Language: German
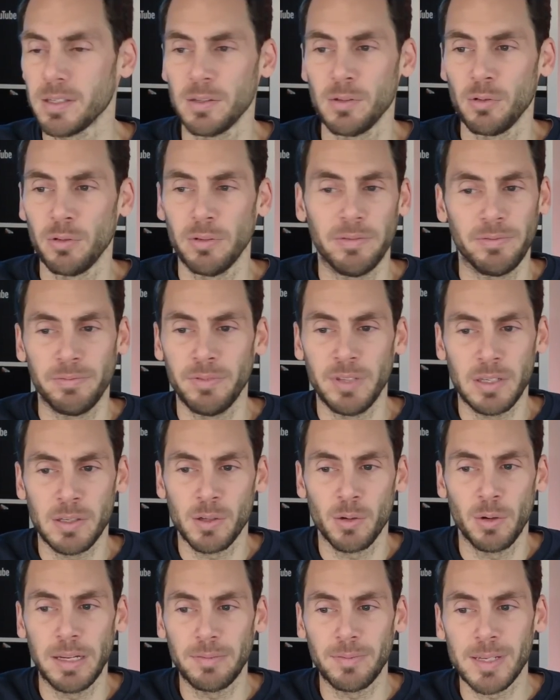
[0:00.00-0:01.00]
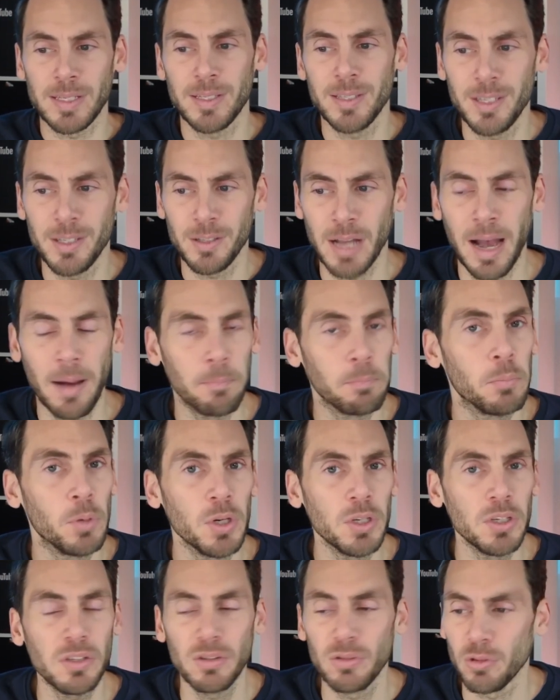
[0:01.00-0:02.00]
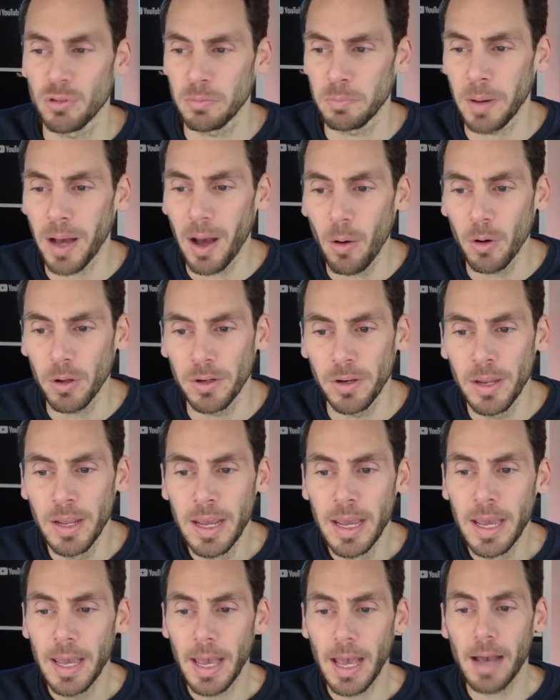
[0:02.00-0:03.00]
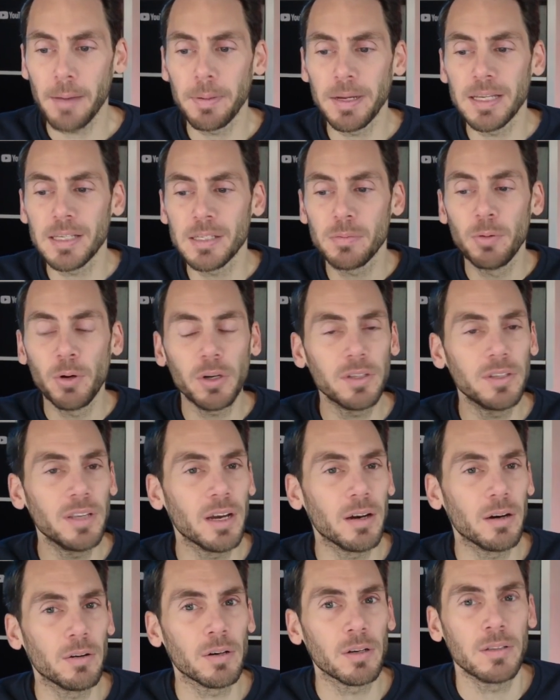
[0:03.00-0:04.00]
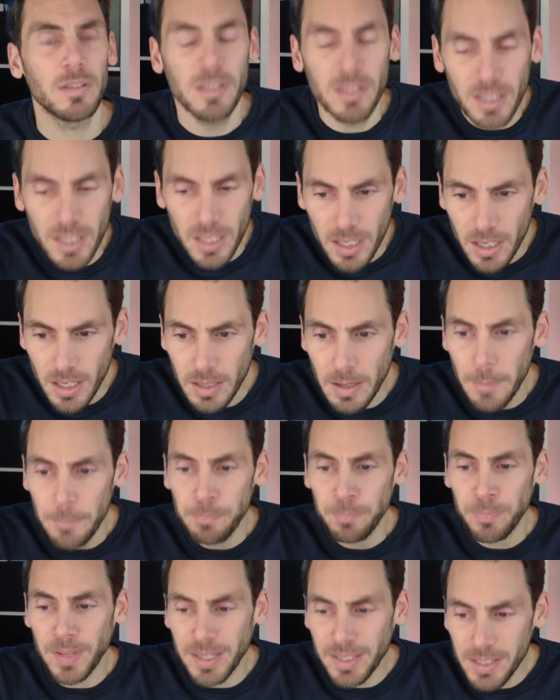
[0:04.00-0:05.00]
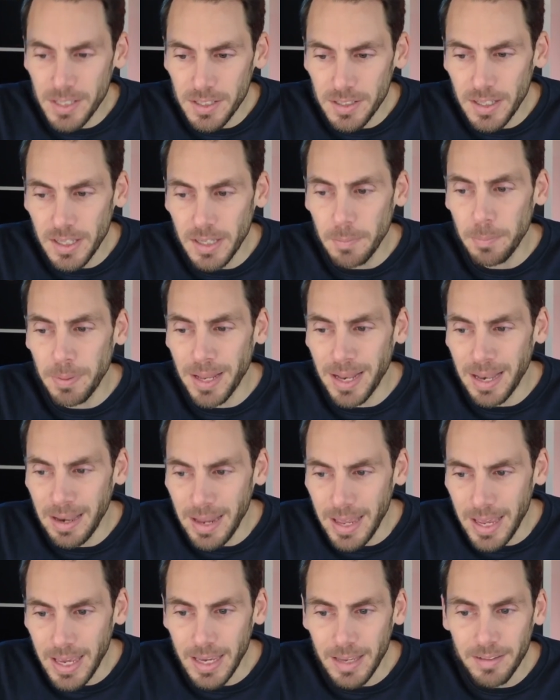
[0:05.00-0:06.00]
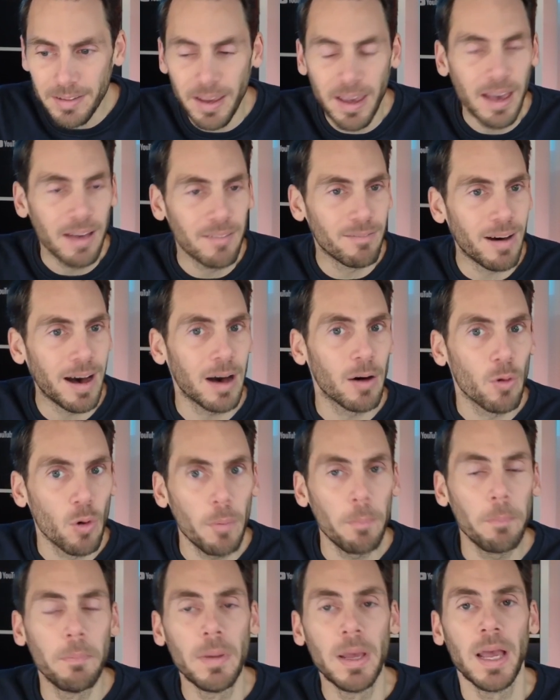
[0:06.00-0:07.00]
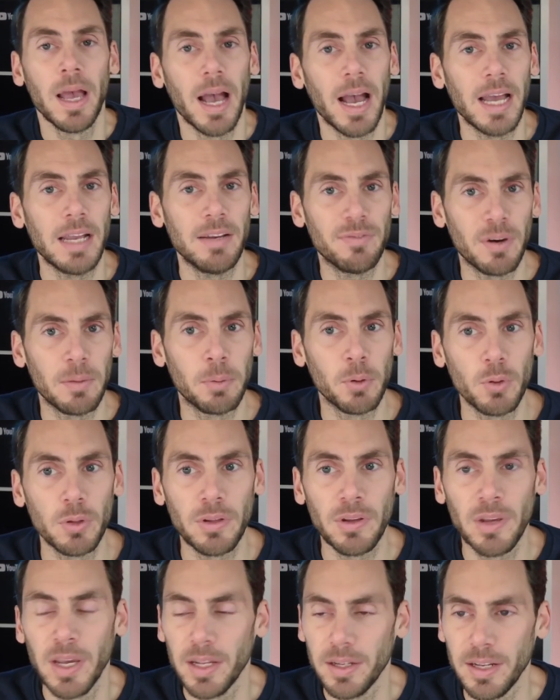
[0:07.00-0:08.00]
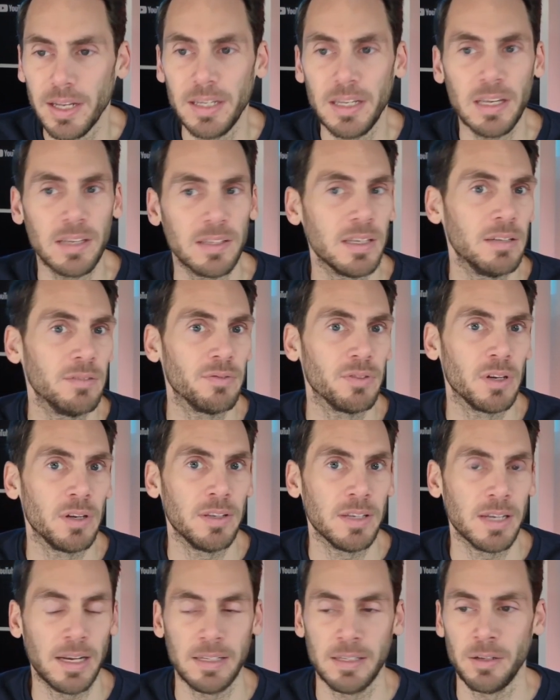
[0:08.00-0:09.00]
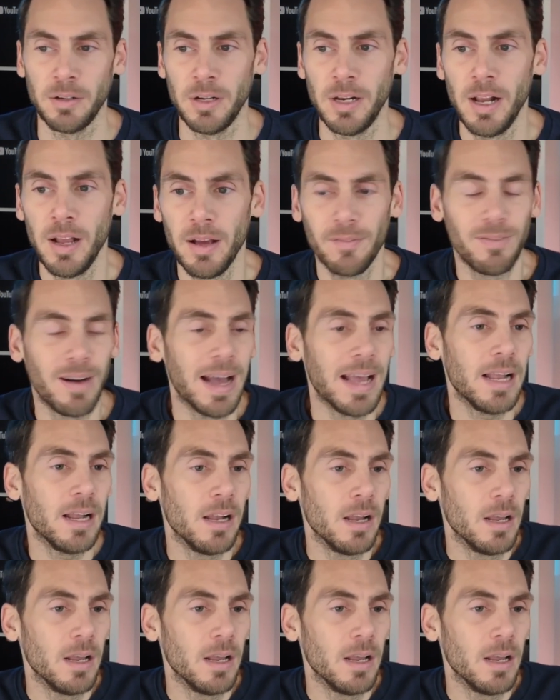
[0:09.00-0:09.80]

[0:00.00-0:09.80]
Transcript: so, wir so etwas nicht haben möchten und brauchen. Aber es wird ja auch nie richtig belegt, warum ein Verbot denn hier sinnvoll sein soll. Weil